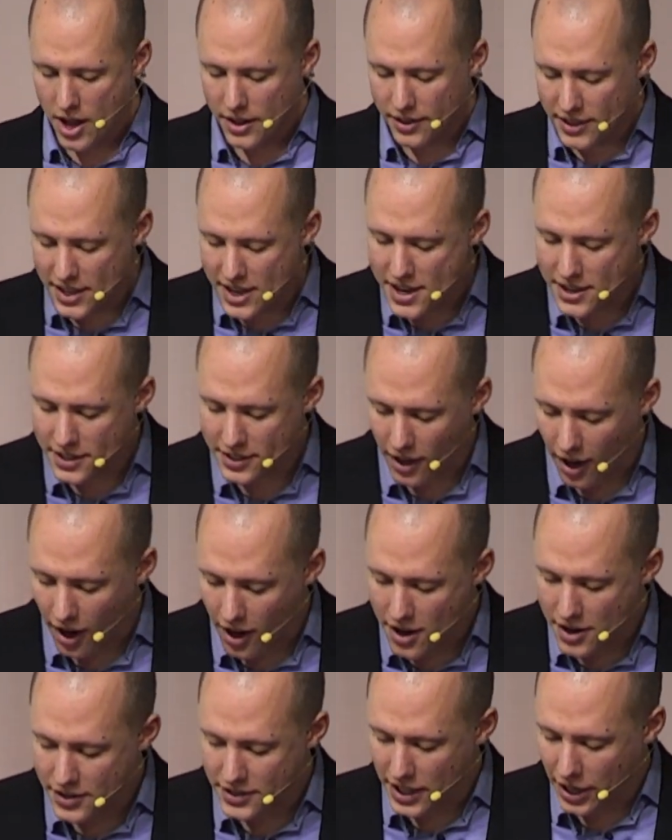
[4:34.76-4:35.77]
Dies
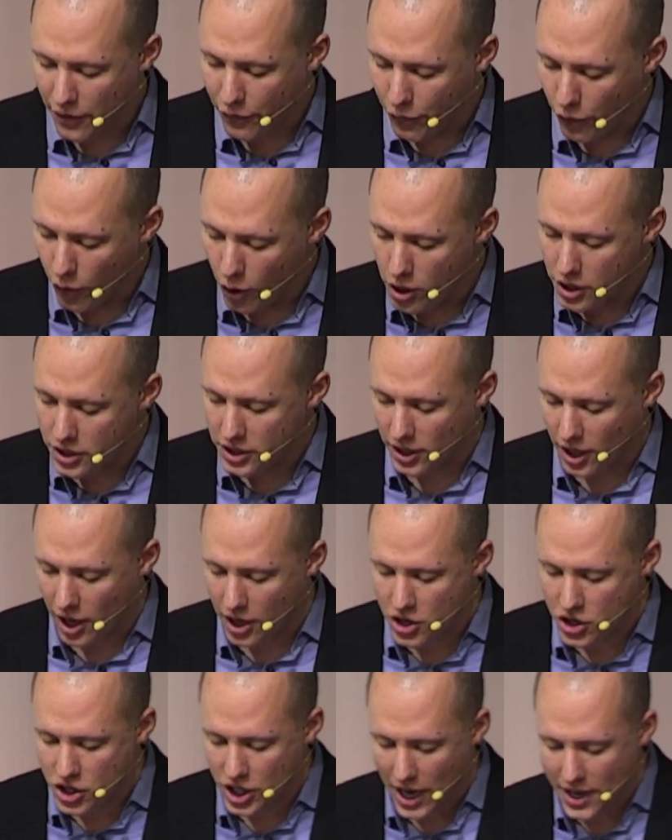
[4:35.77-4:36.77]
alles erfüllt
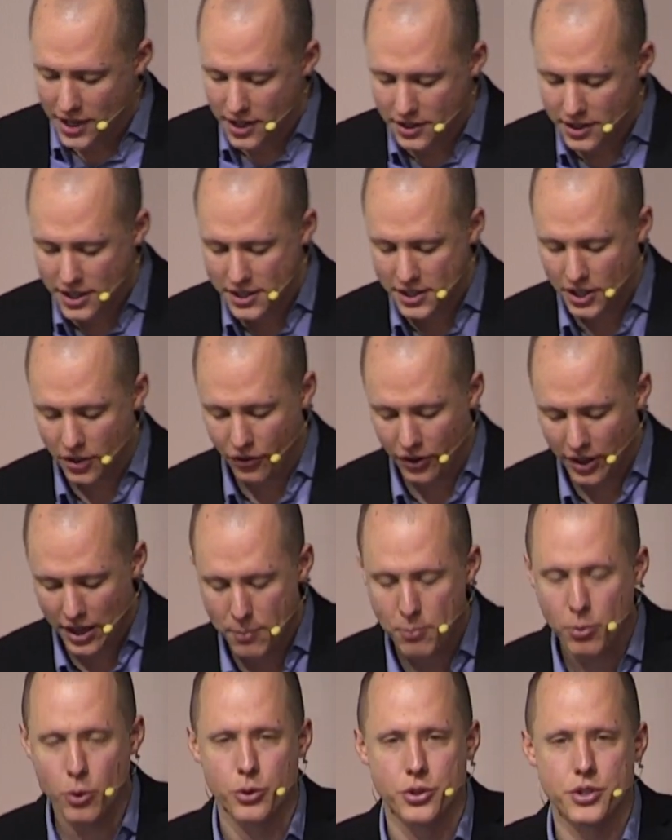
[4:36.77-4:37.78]
anscheinend dieser
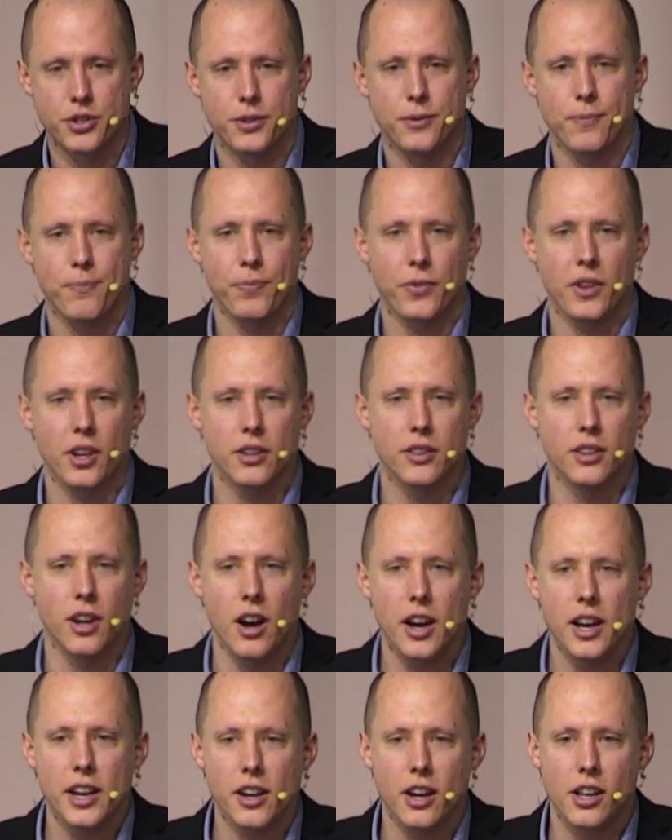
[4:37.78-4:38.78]
Philippus, da
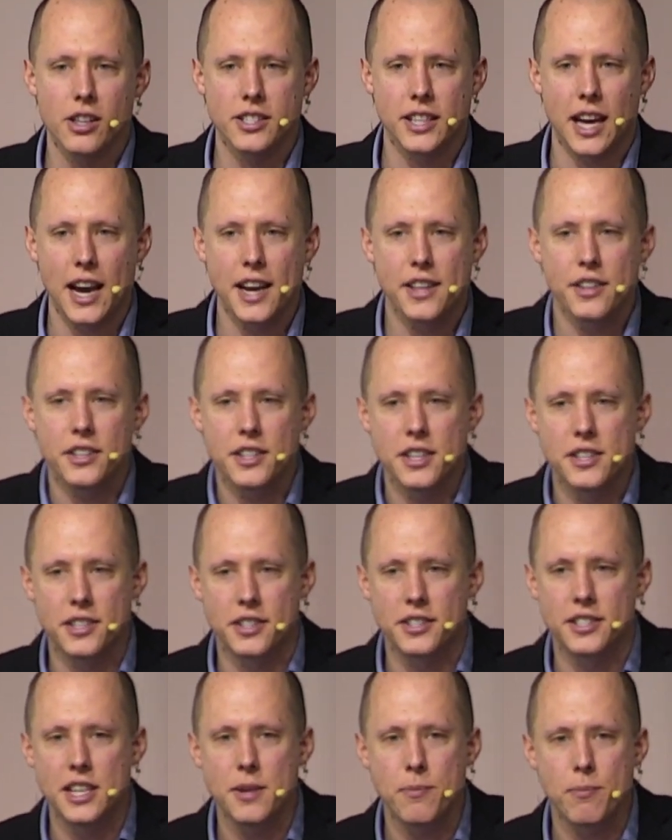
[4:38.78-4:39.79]
er als einer dieser
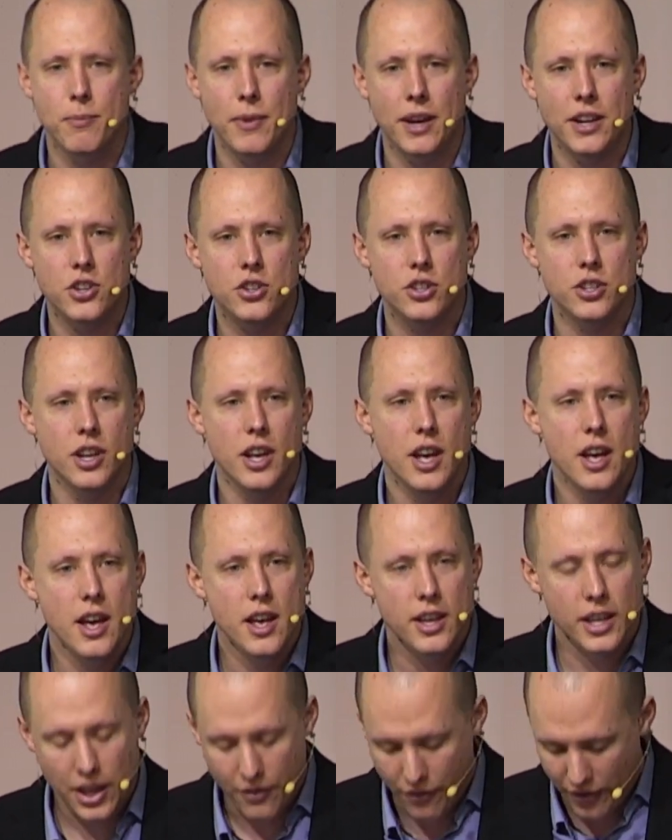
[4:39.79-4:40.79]
sieben Menschen
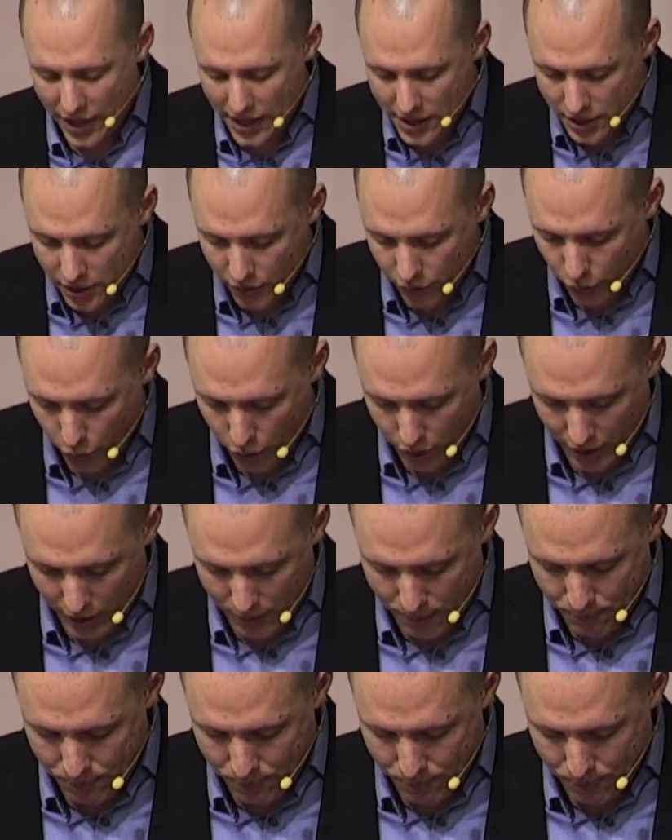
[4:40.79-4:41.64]
gewählt wurde.